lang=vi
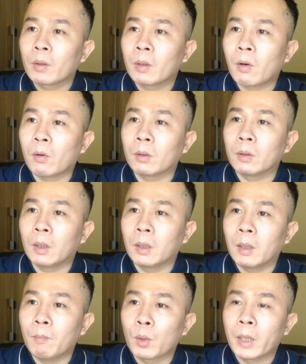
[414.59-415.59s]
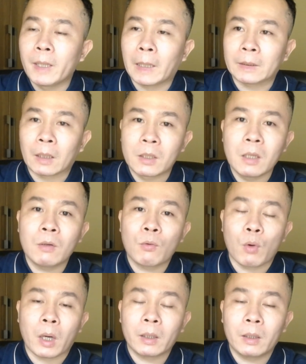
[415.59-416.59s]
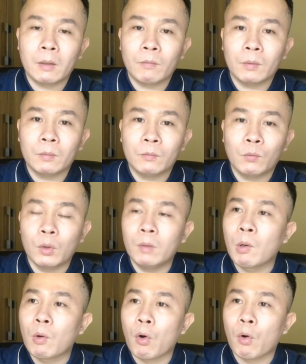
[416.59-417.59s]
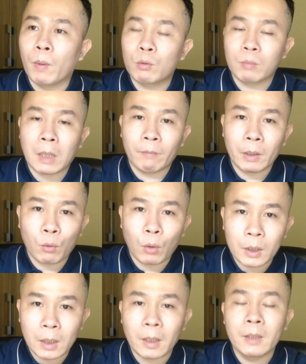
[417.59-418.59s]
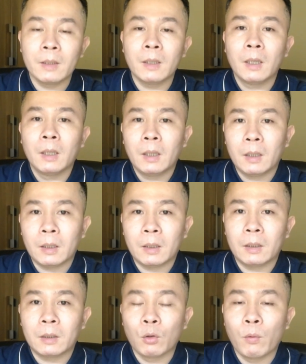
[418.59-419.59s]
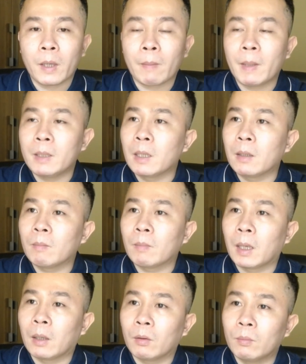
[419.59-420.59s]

Thế còn một cái hình ảnh đặc trưng của các cái phụ nữ biếu cổ mà chúng ta vẫn quan sát thấy đối với các bệnh nhân mà nó